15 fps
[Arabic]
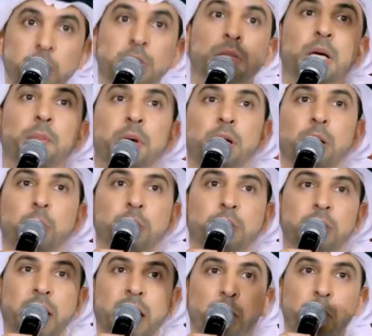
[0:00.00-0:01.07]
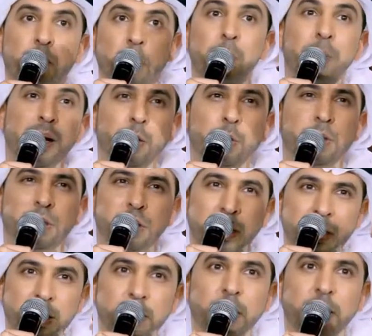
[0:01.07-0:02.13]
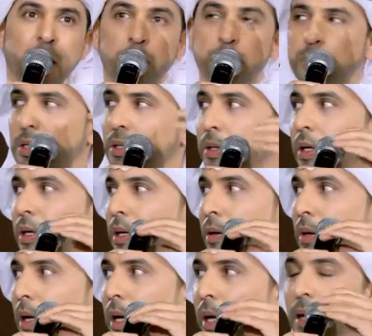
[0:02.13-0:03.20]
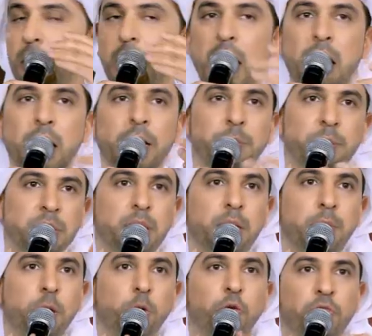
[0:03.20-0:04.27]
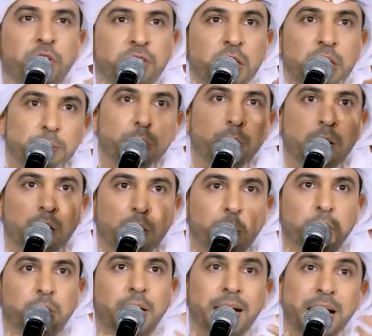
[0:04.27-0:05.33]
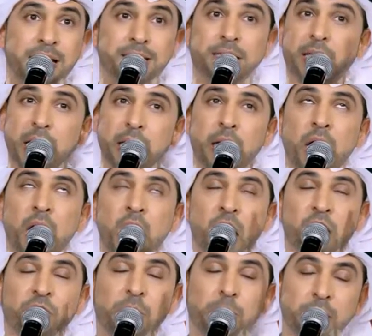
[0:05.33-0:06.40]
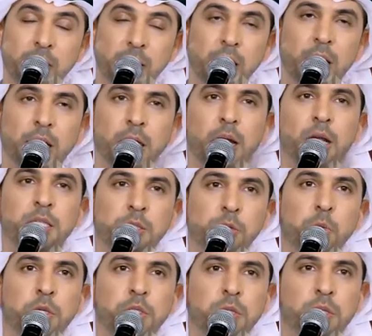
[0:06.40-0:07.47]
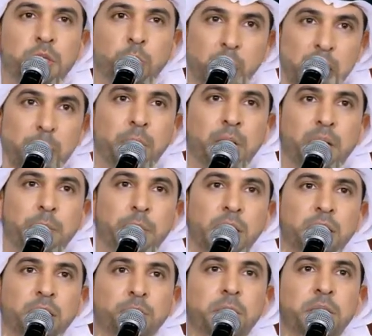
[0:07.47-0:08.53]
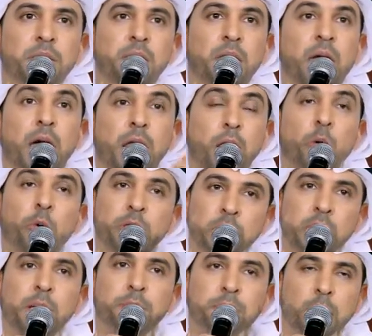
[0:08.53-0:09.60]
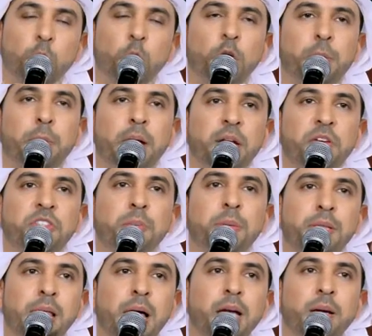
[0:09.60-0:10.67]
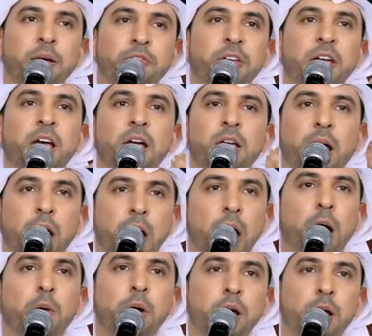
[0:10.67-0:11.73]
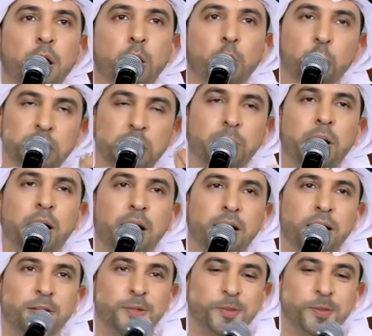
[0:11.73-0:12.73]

ويطلع مره واحده يعني مو مره واحده يعني جراجول هي يعني مثل ما يكون في صدمه مره واحده انا حسيت هاي في المره الاخيره استوى كذا وهالمره بعد بس لو جربتها روحك مع نفسك بتلاقي فيها حلاوه وجمال